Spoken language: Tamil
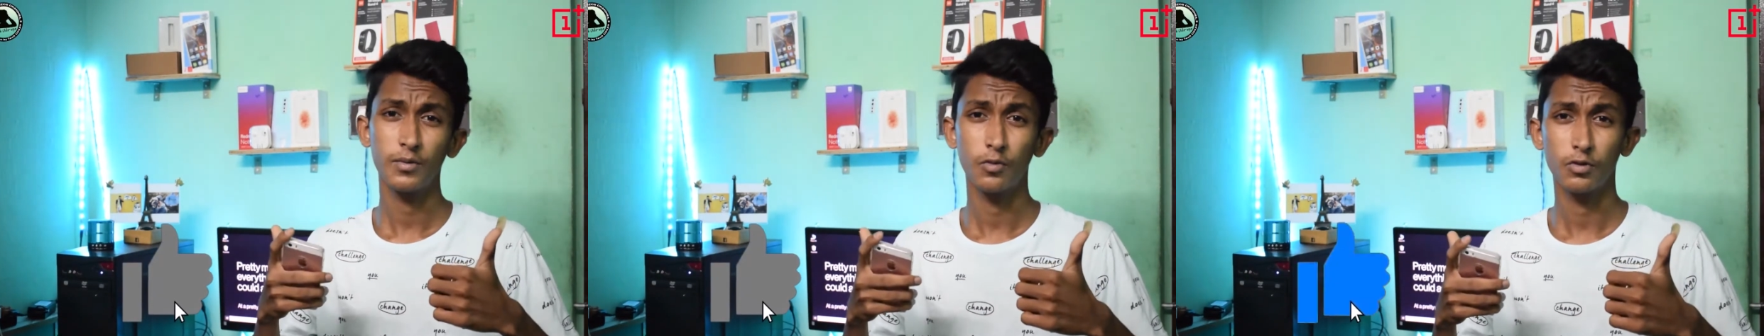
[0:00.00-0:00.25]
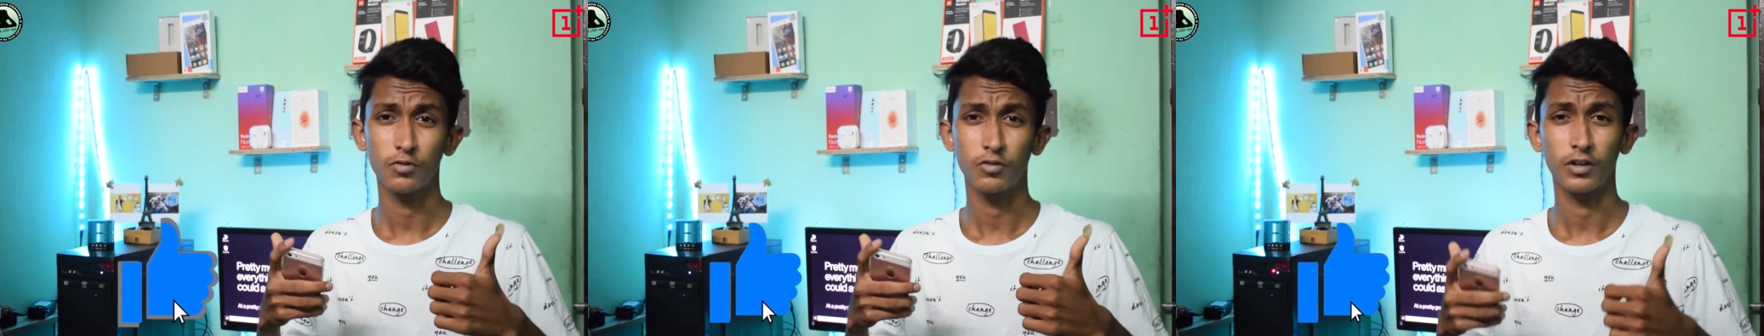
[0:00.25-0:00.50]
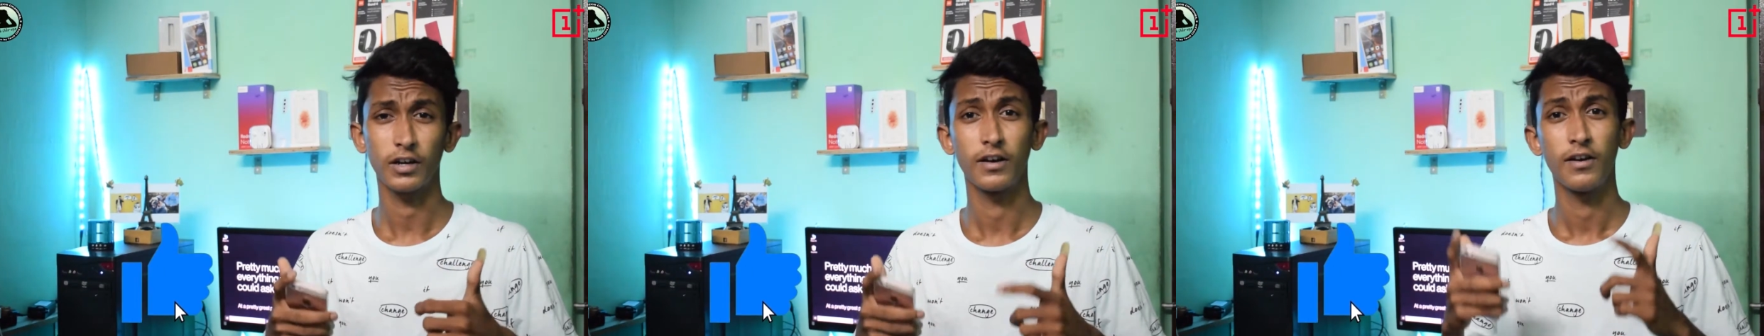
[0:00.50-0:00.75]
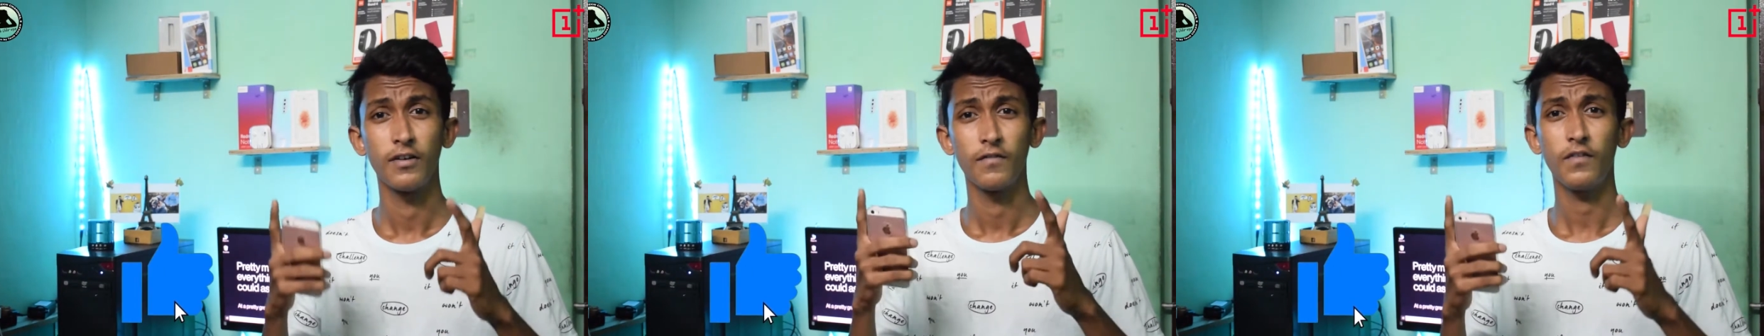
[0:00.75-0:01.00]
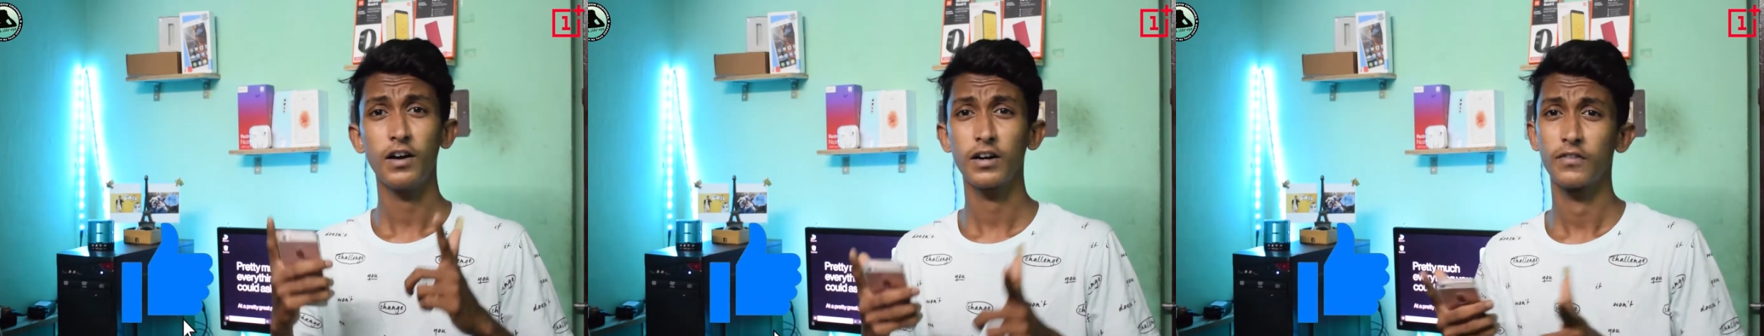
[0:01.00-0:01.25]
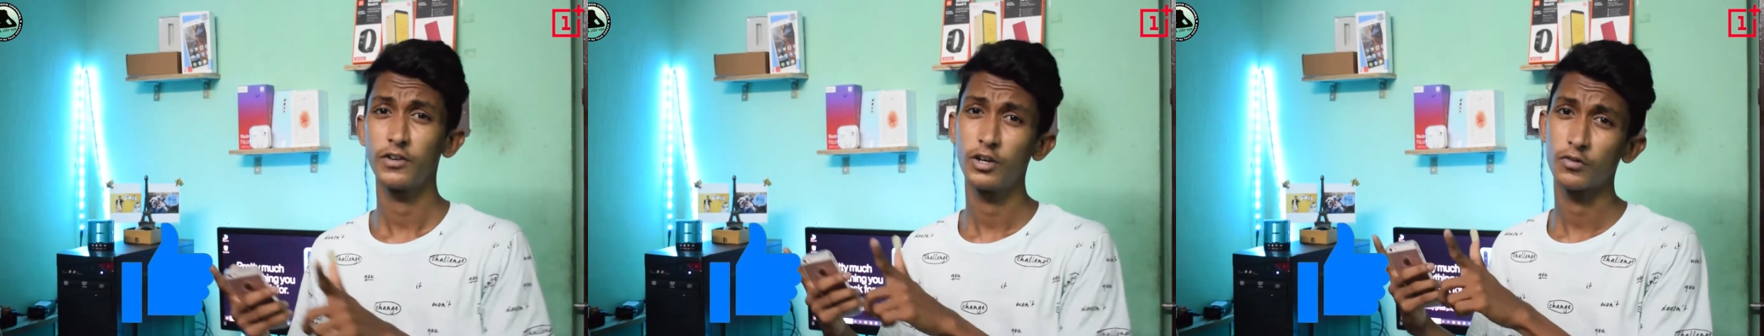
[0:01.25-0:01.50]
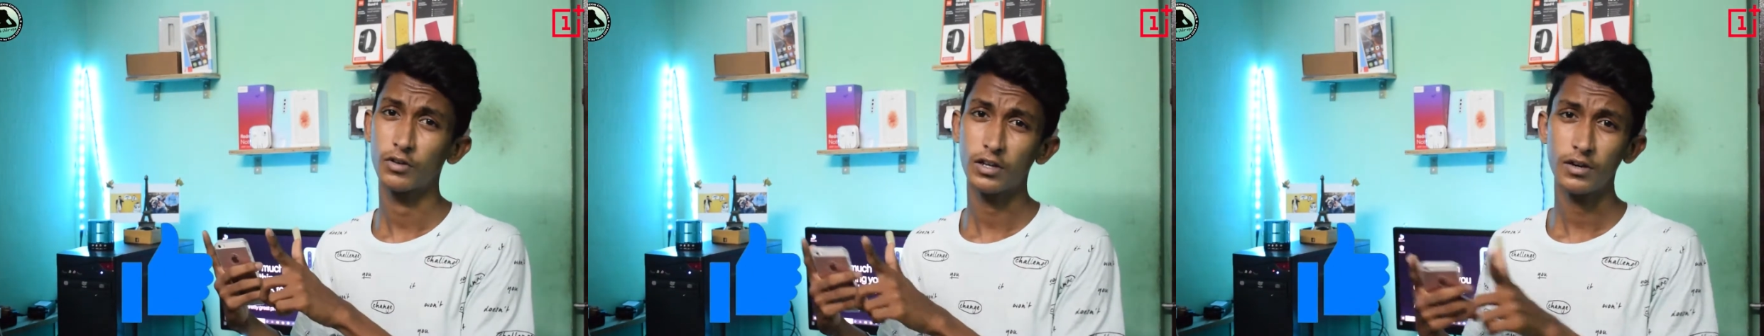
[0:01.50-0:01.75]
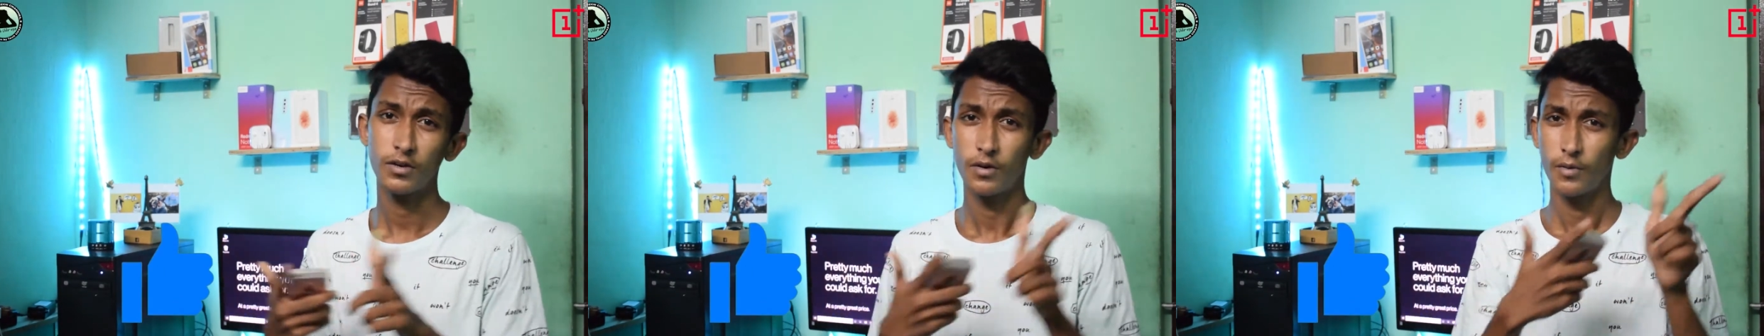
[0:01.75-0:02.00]
போட்டு விட்ருங்க வாங்க வீடியோக்குள்ளே
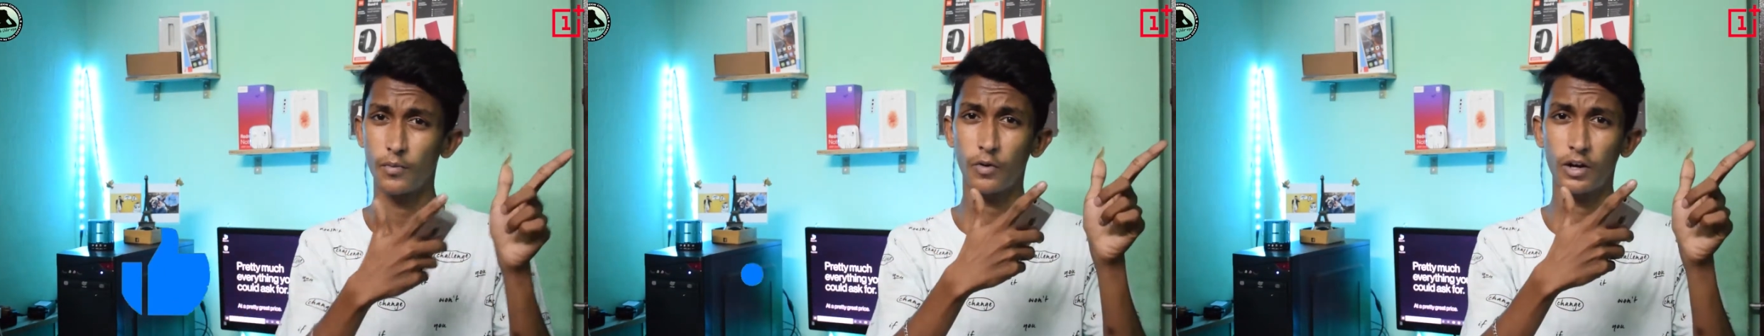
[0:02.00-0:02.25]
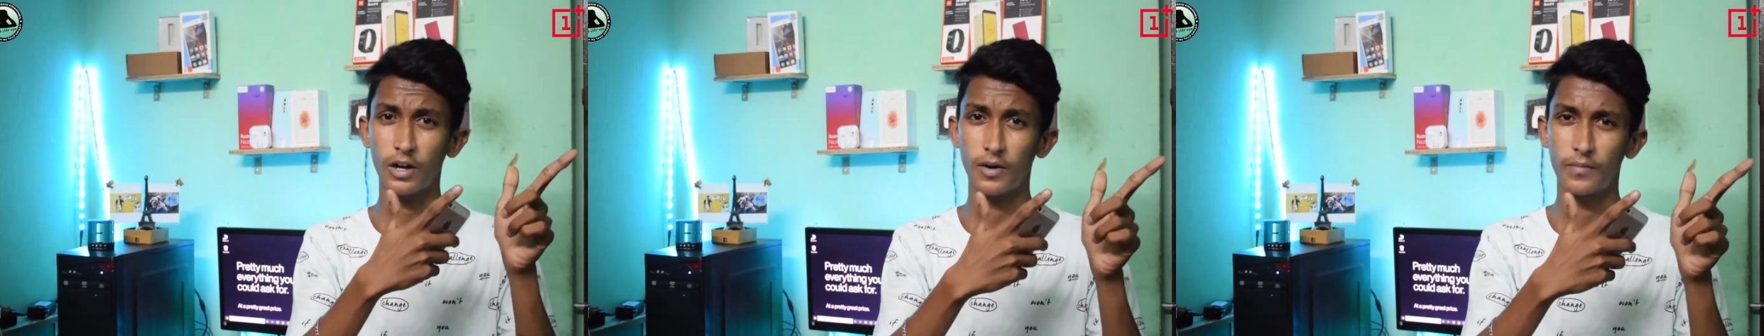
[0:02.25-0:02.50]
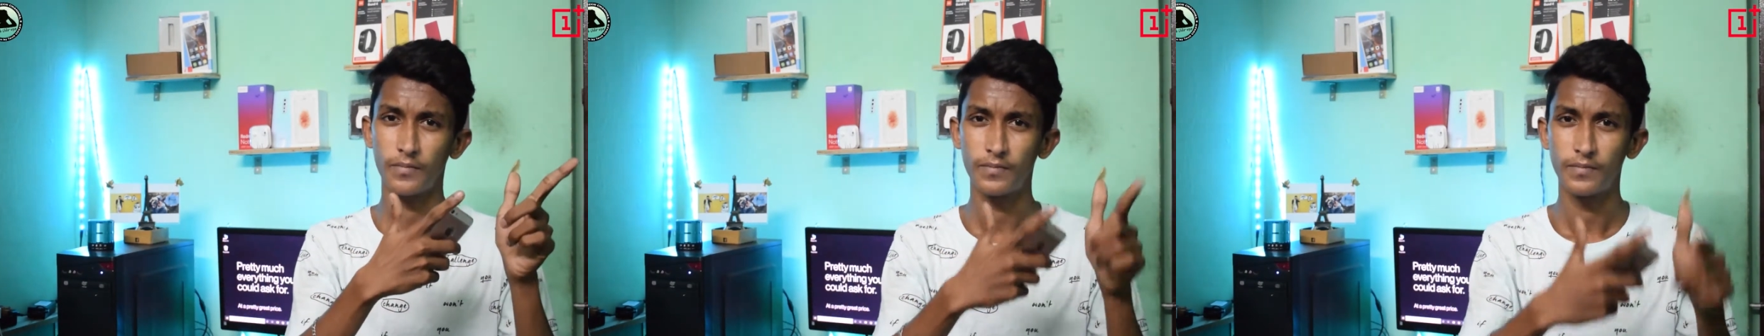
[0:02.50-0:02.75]
போயிடலாம்